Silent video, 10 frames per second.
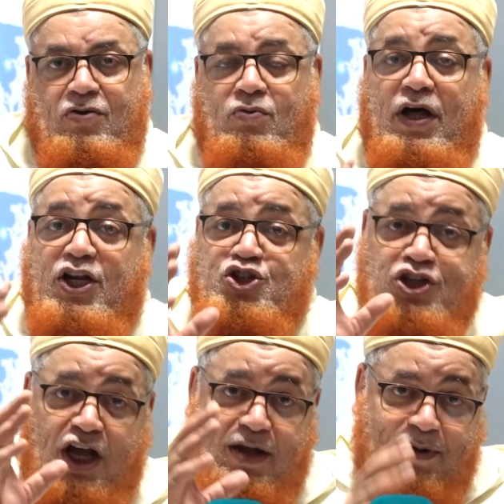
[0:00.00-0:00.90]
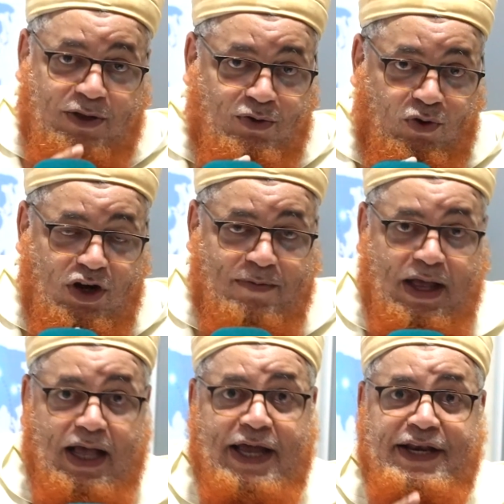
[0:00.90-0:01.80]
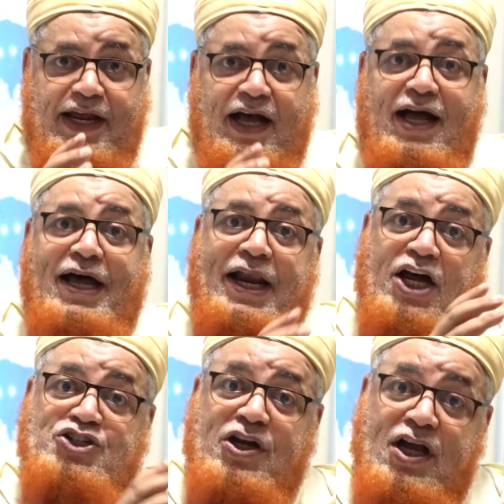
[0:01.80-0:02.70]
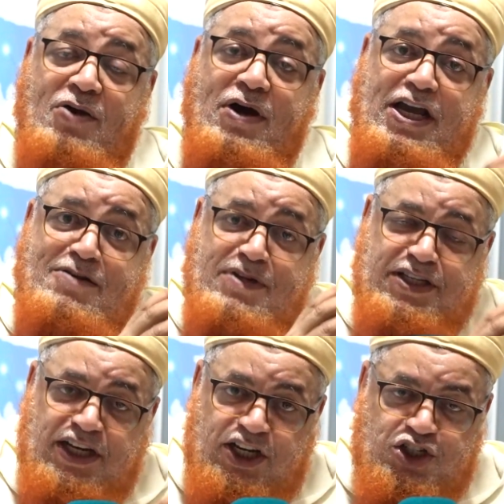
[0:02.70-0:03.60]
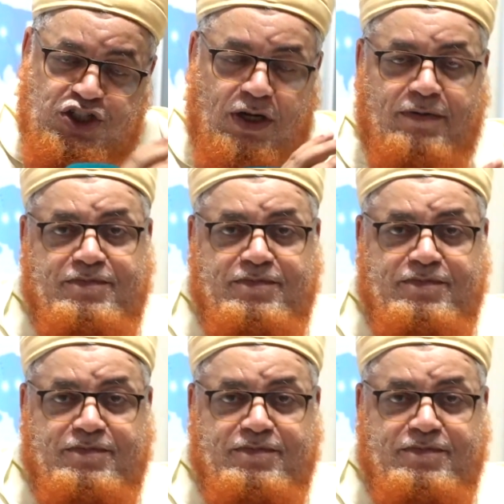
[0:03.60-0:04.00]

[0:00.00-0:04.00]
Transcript: ورجح بعض العلماء أنها العشر الأوائل من ذي الحجة